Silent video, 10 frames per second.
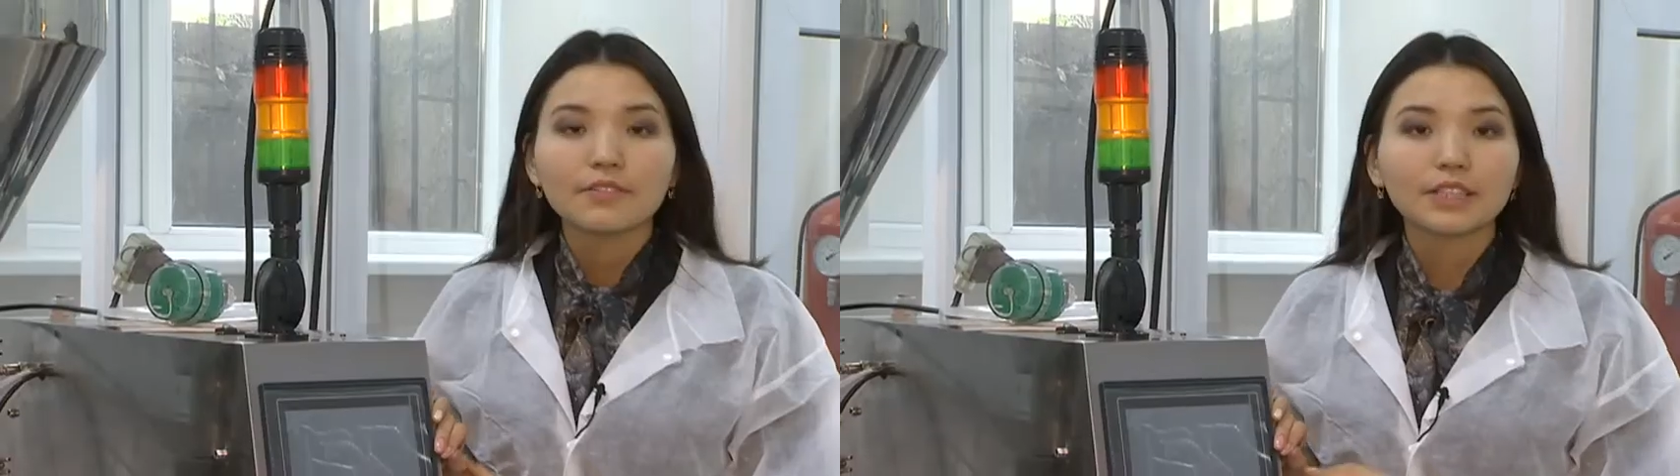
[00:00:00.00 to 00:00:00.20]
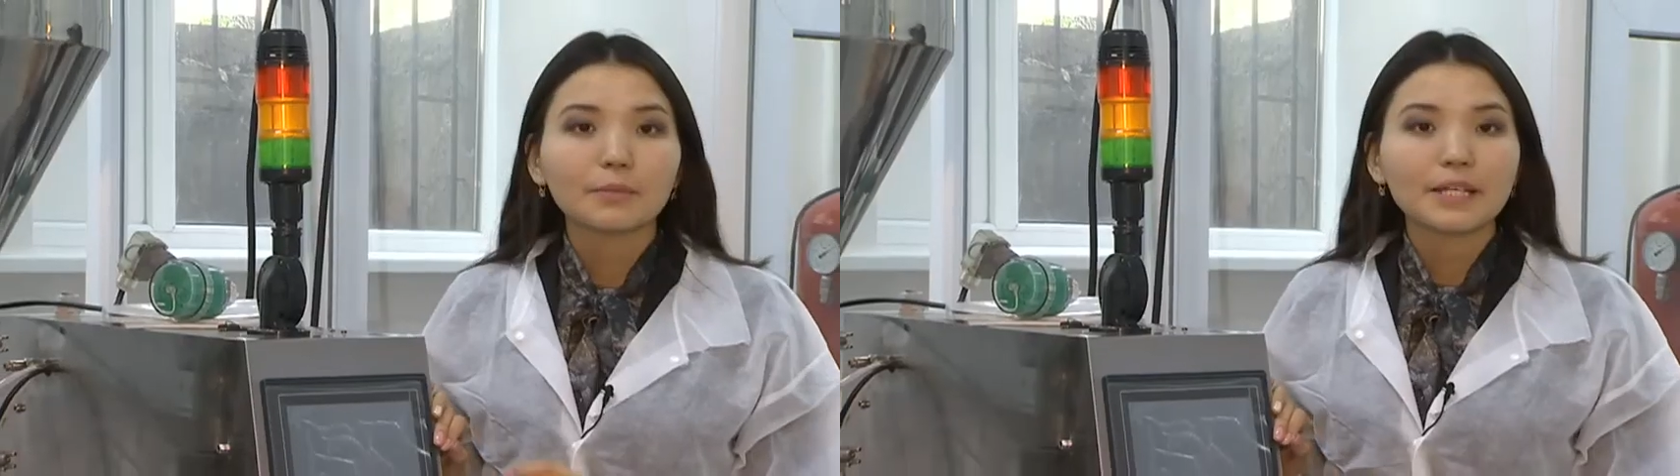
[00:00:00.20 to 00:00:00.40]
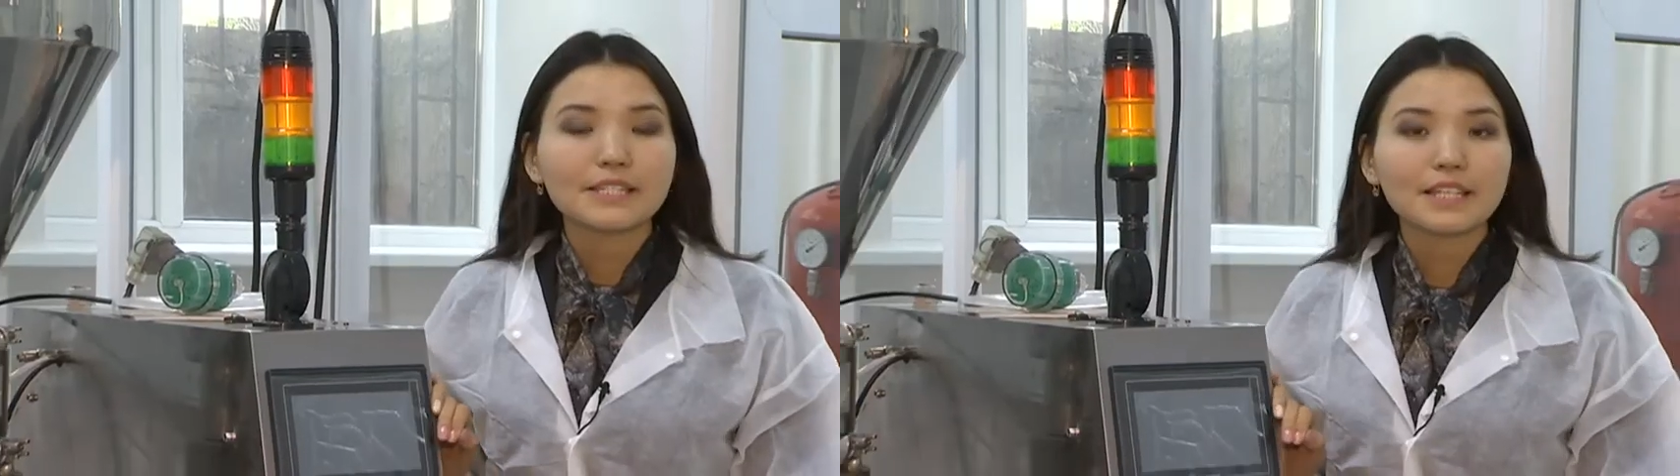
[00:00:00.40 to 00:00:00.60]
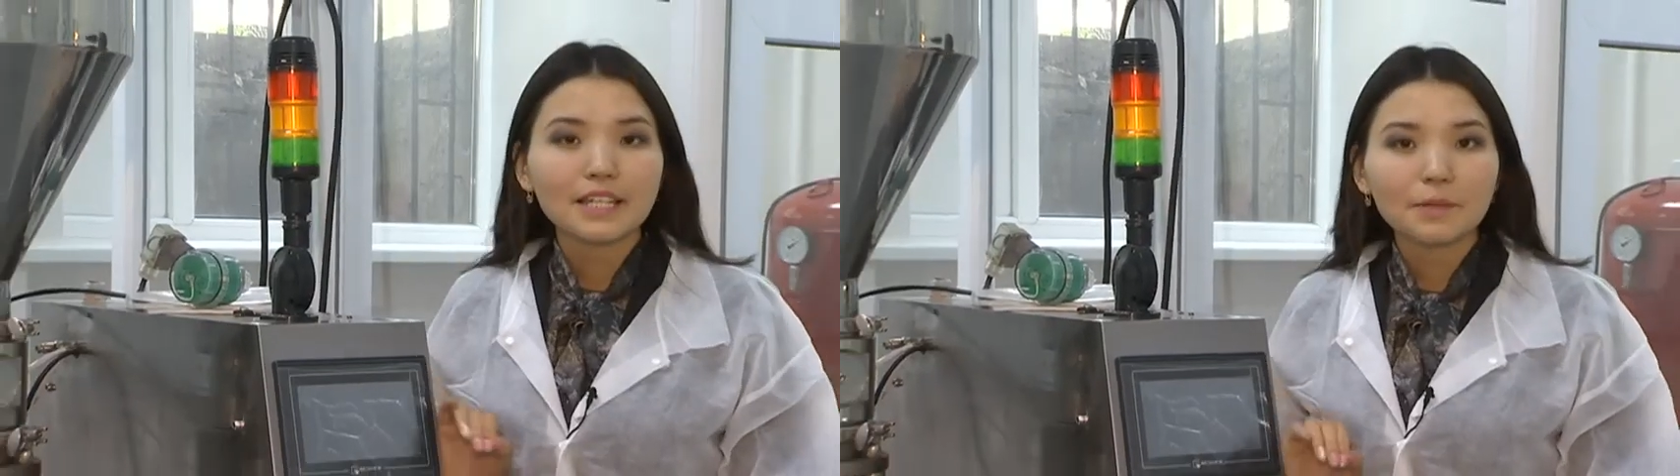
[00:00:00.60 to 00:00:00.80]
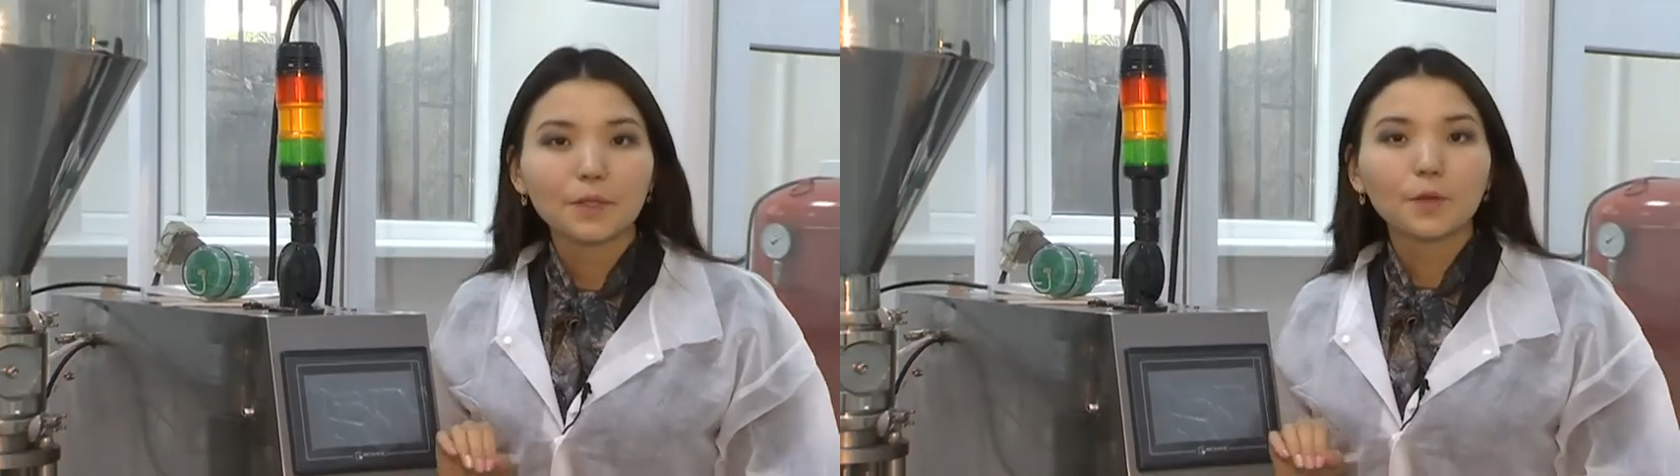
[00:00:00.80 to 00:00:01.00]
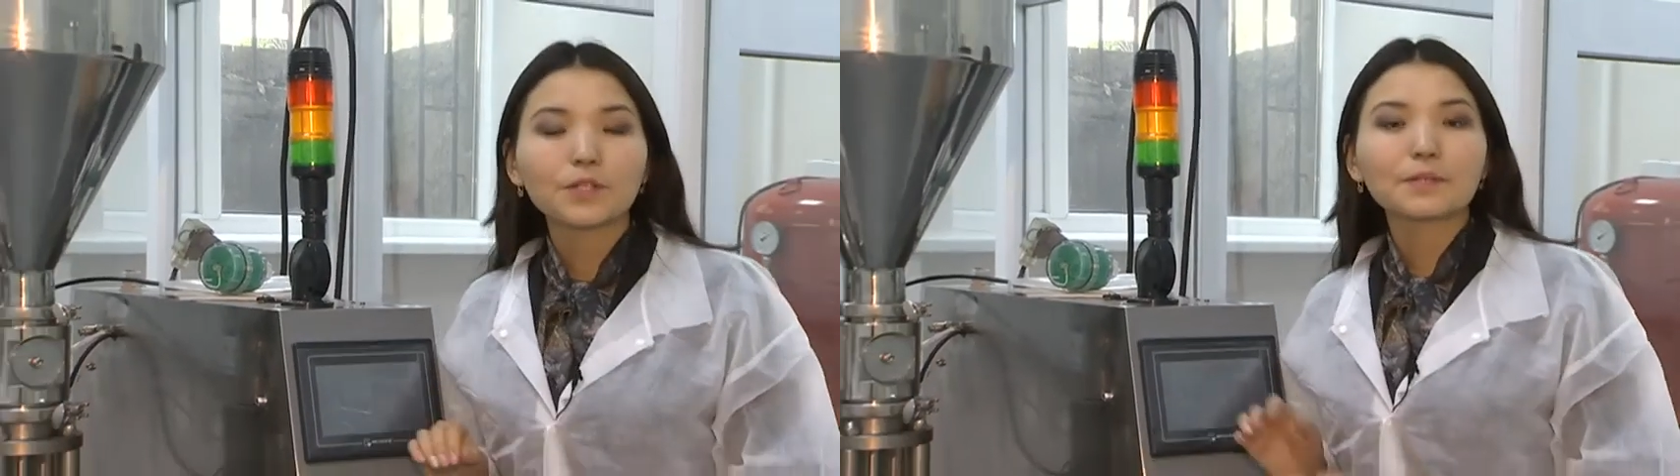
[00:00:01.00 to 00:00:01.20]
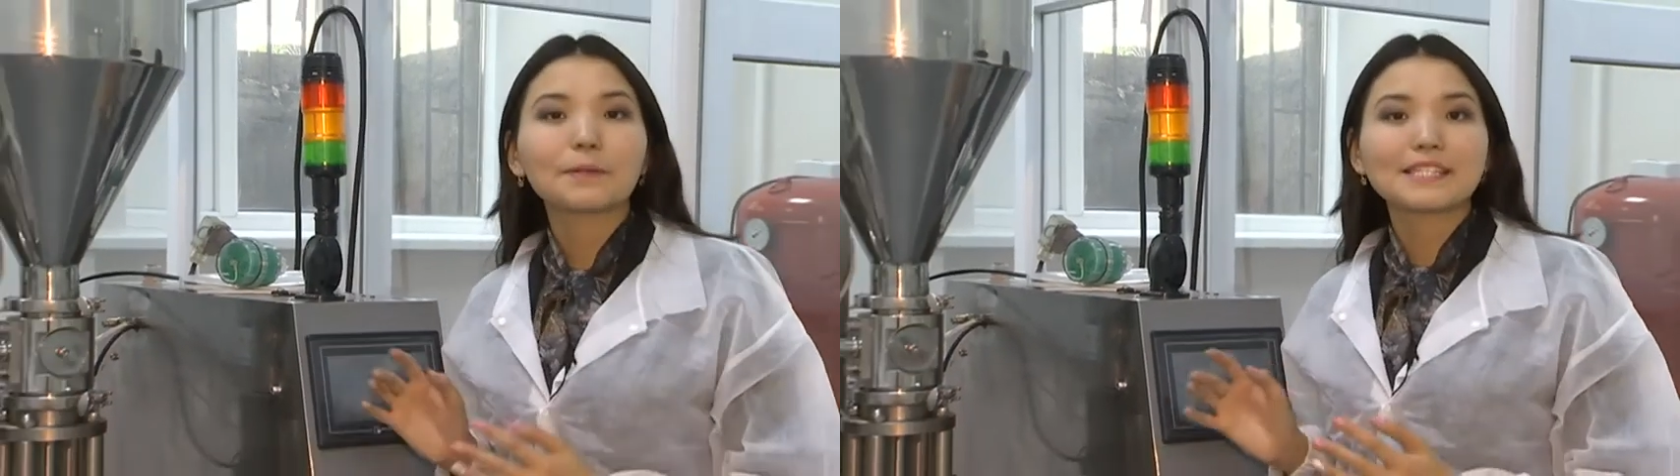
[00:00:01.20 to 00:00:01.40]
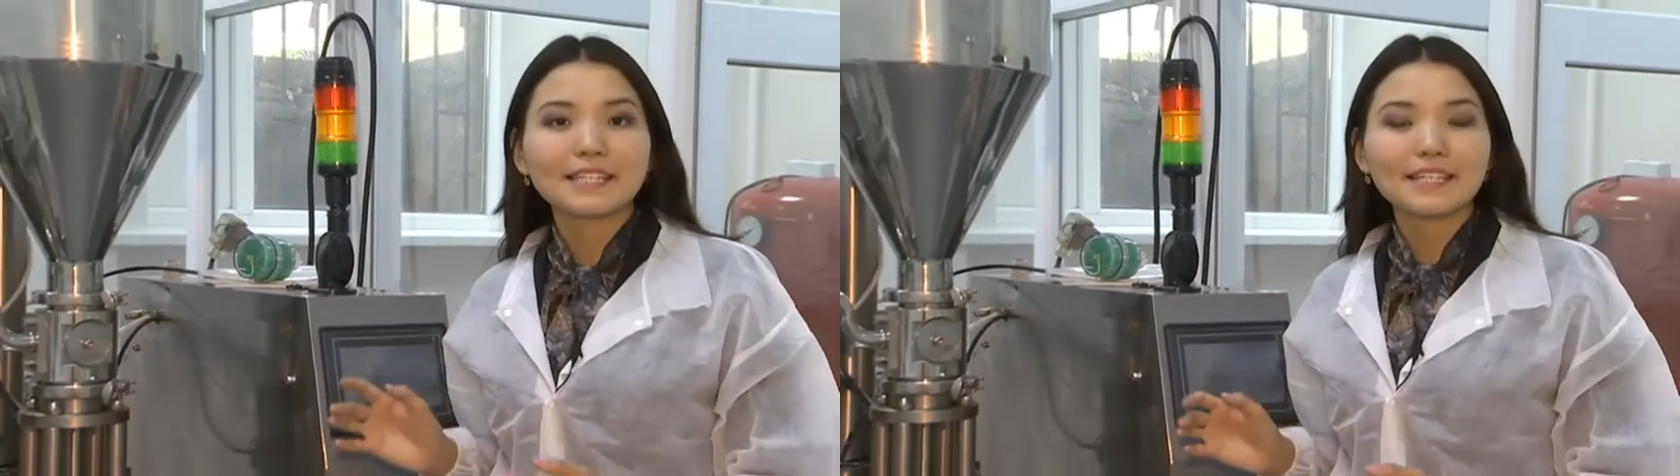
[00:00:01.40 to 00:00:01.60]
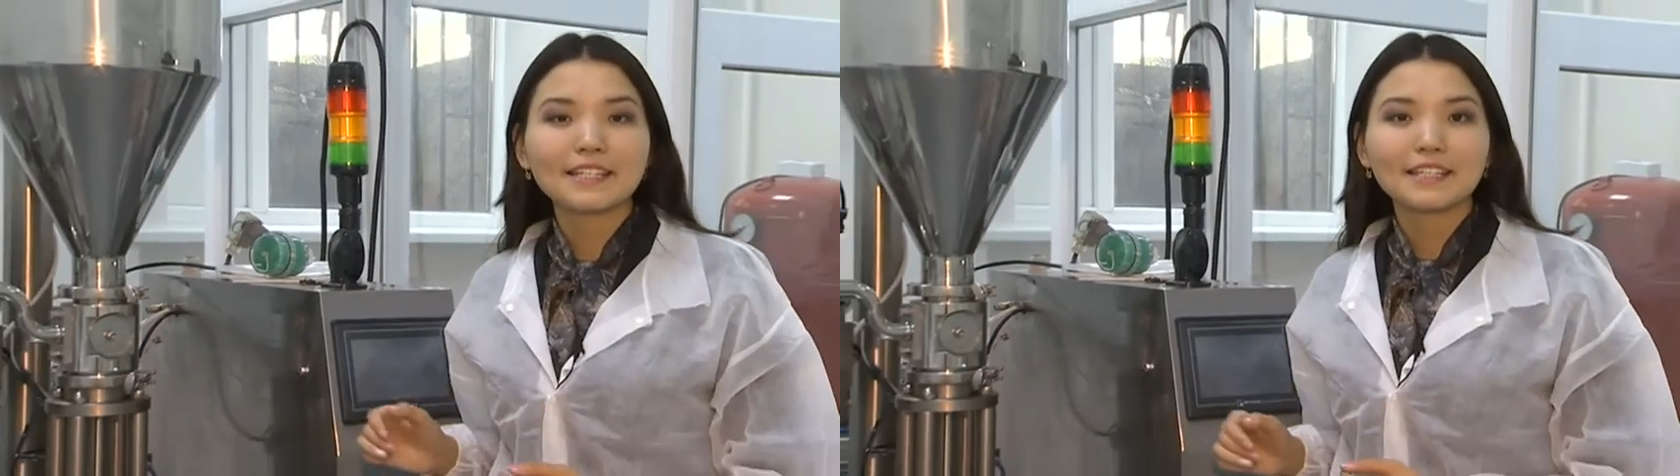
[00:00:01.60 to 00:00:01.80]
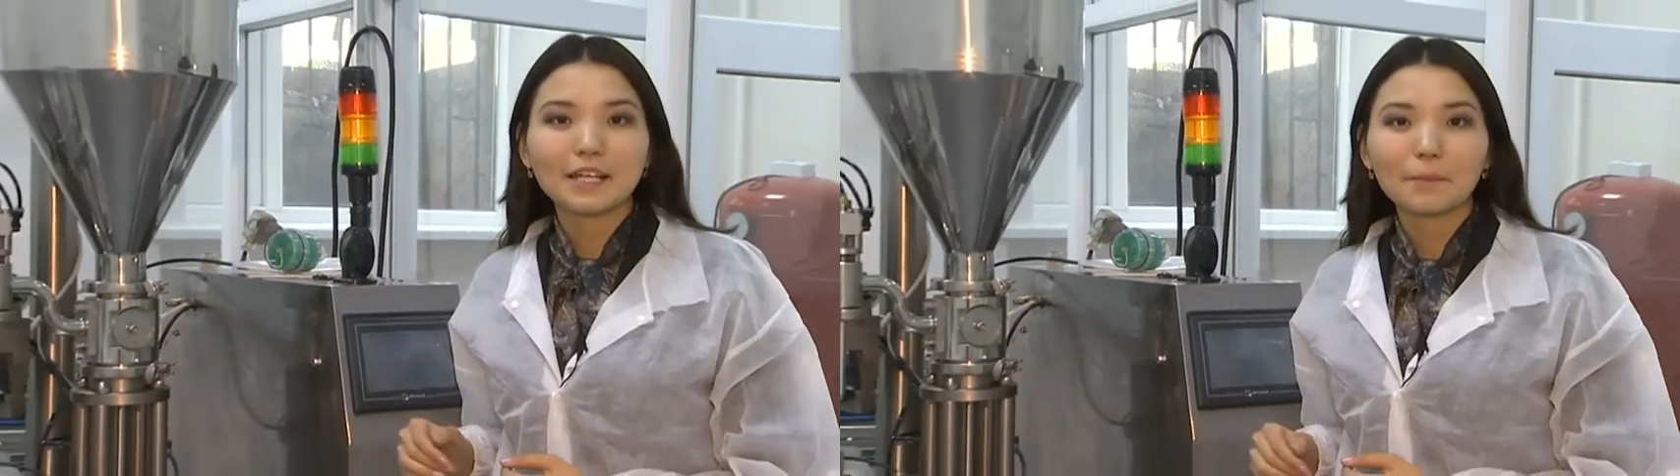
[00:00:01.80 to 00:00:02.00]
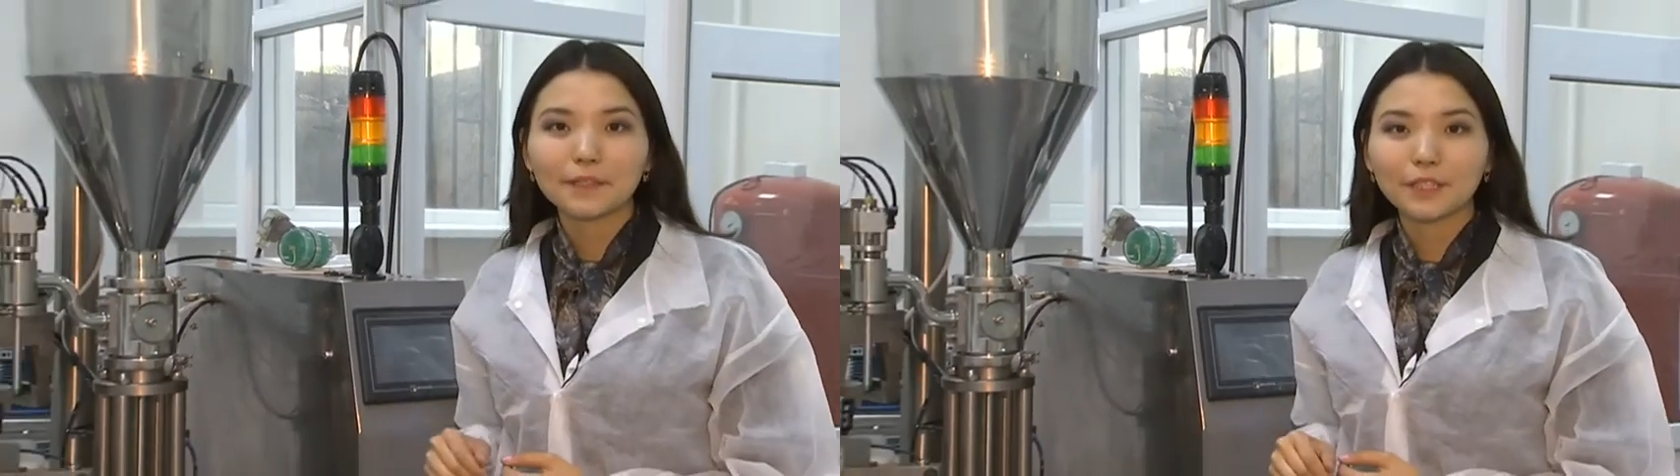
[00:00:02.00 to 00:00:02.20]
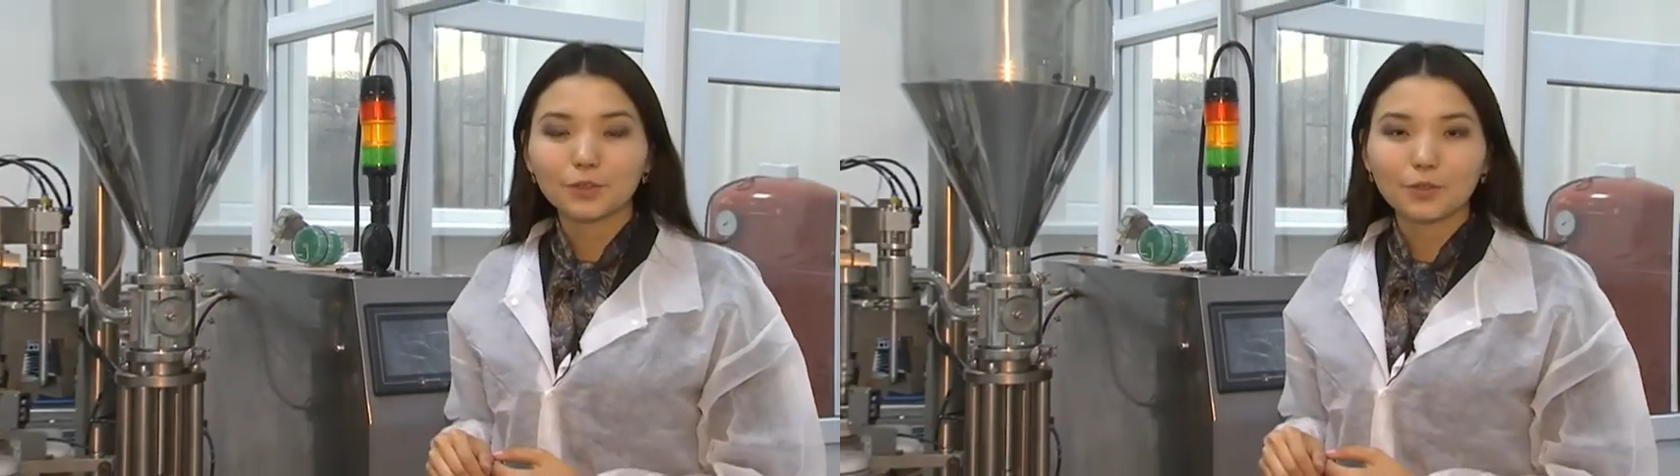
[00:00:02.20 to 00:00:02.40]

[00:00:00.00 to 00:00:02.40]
В этом отделении проходит последний этап подготовки